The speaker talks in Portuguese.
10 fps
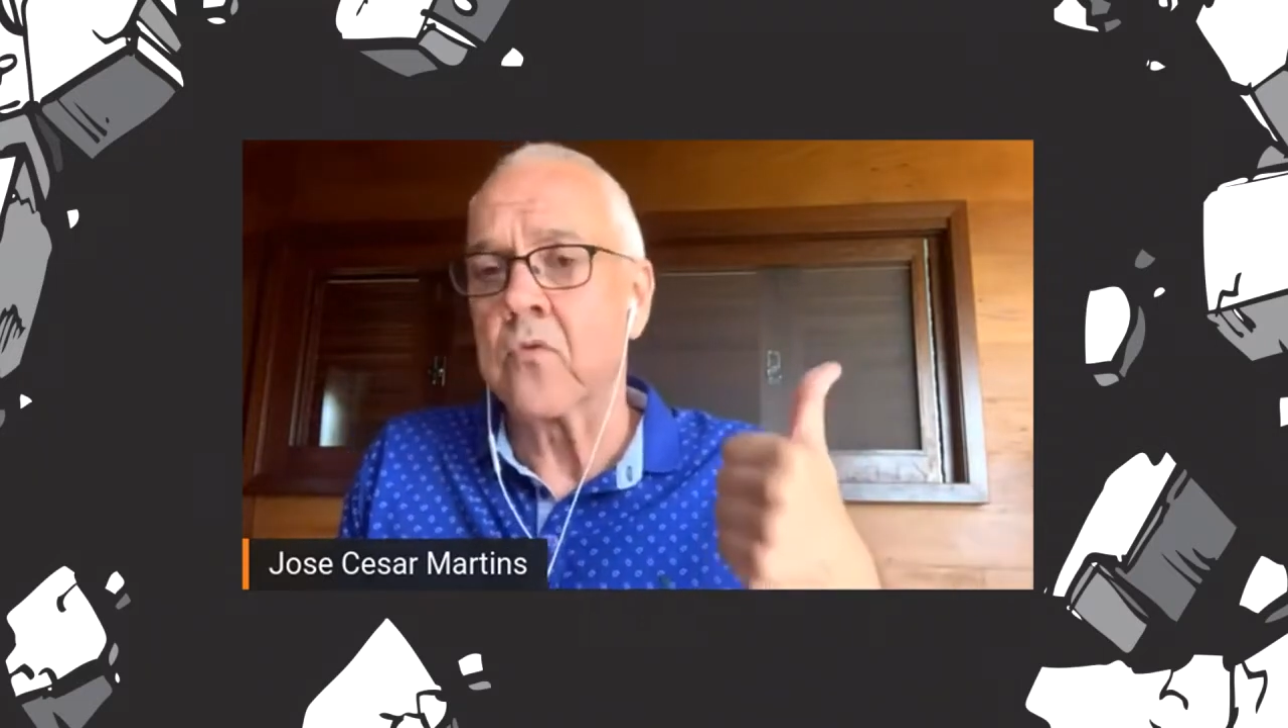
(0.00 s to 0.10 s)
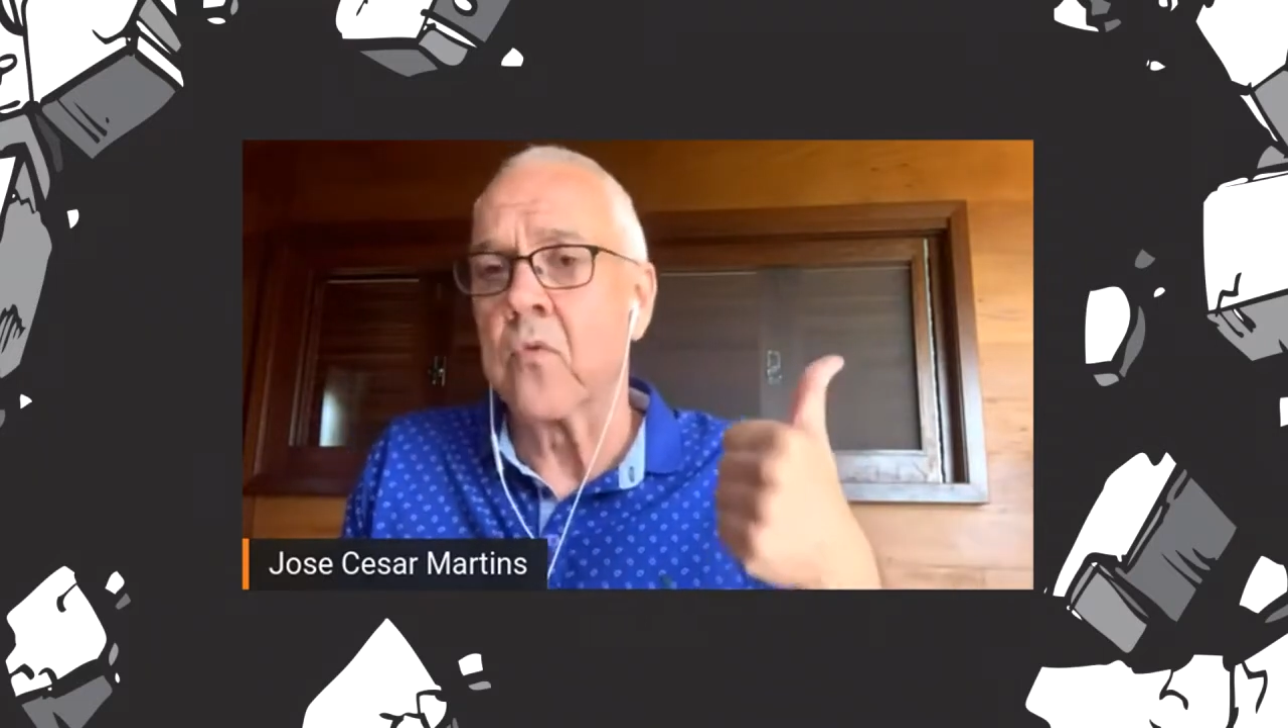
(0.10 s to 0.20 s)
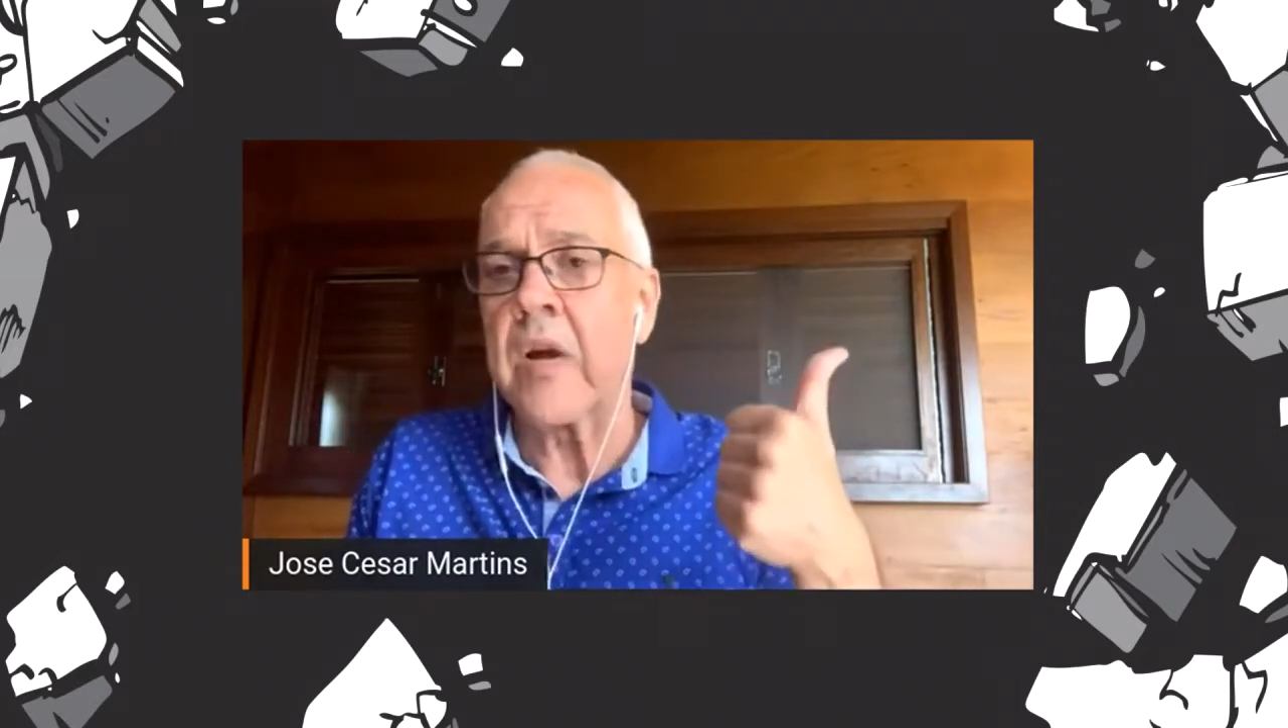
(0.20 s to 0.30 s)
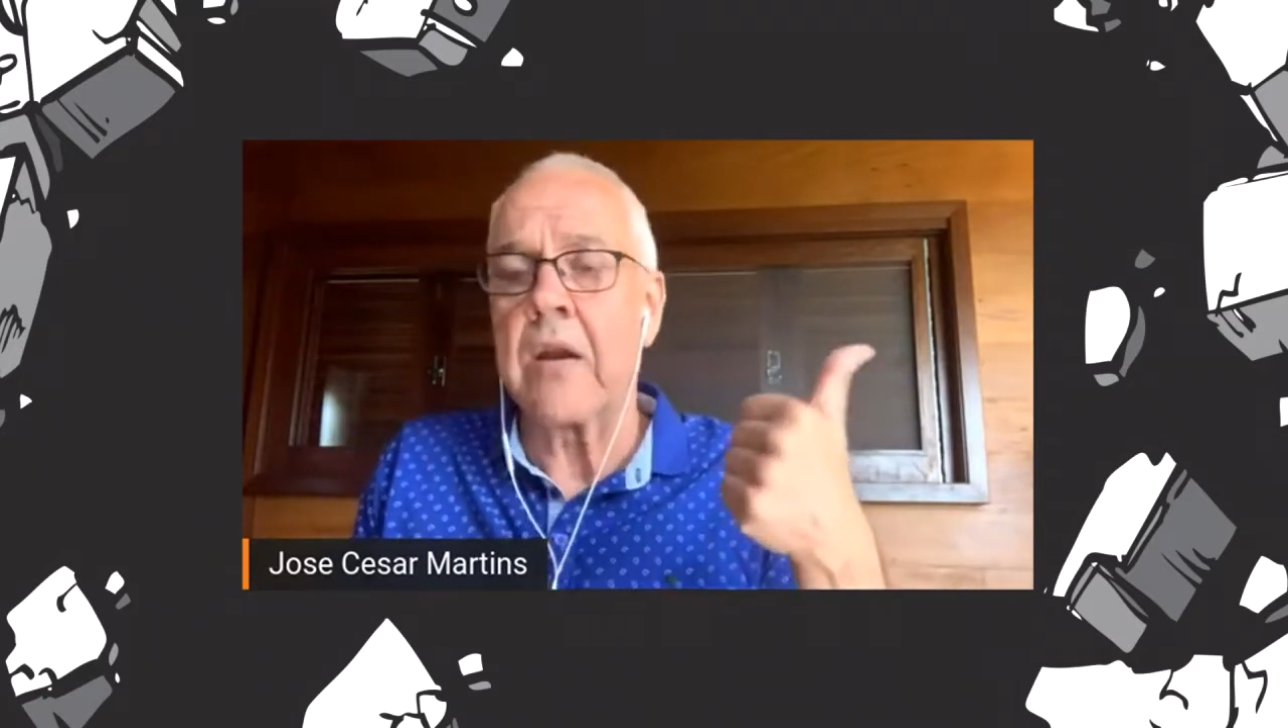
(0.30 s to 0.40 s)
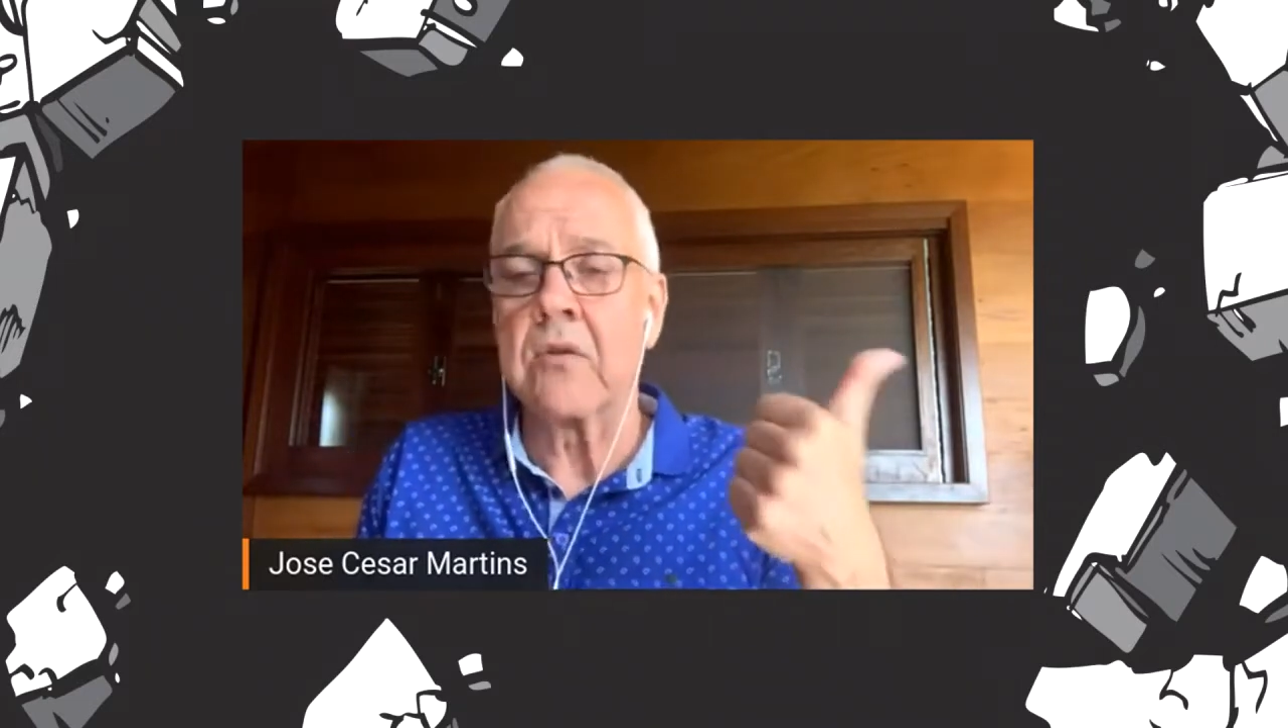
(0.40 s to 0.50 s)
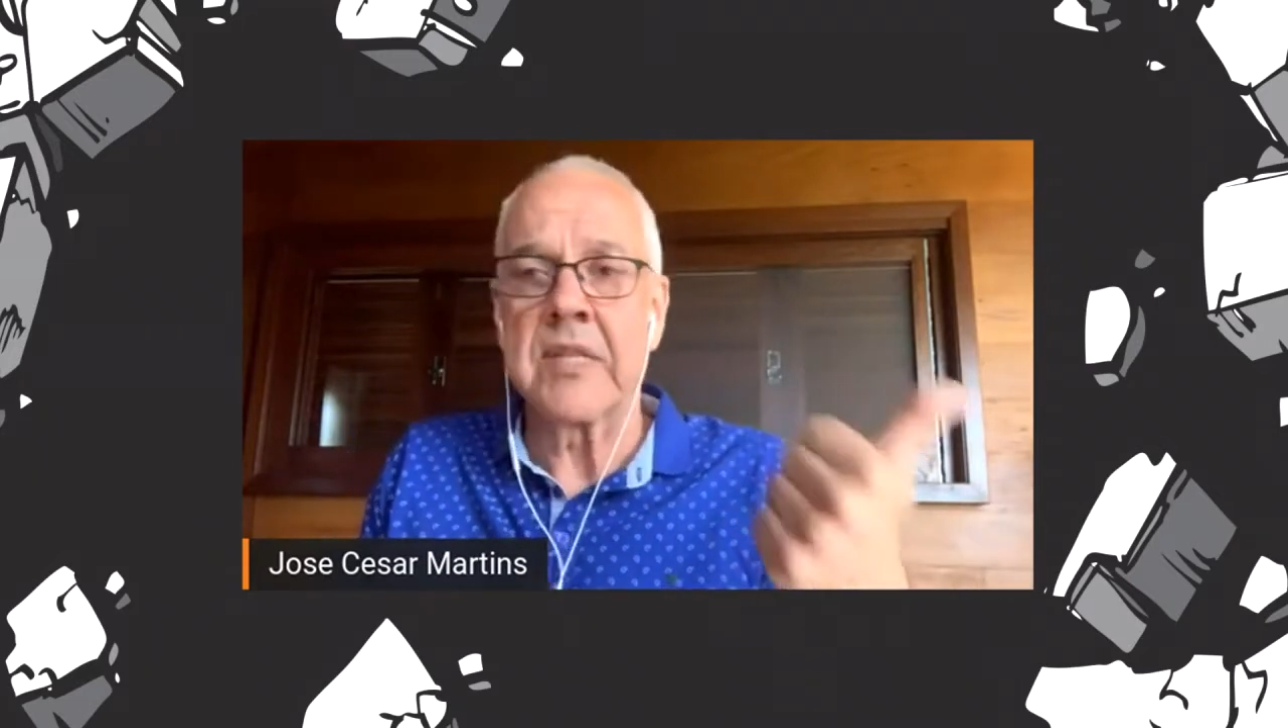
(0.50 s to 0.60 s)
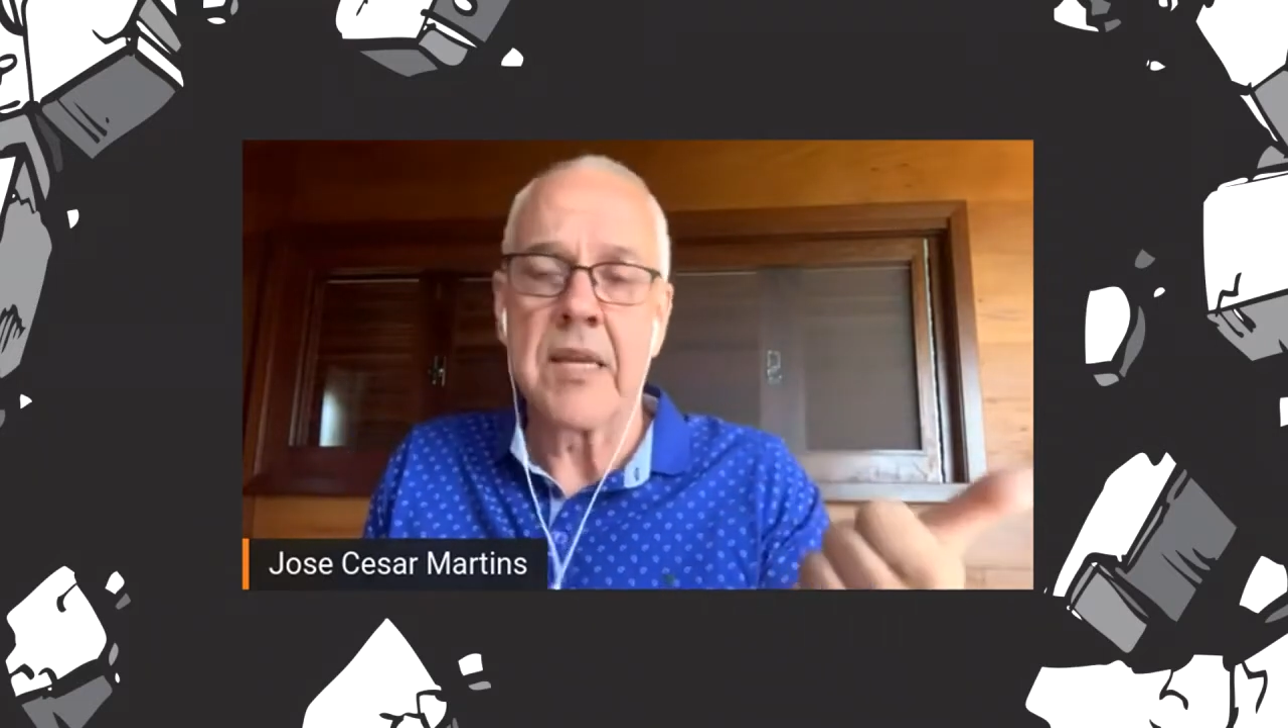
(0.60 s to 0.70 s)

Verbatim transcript: com o Carlos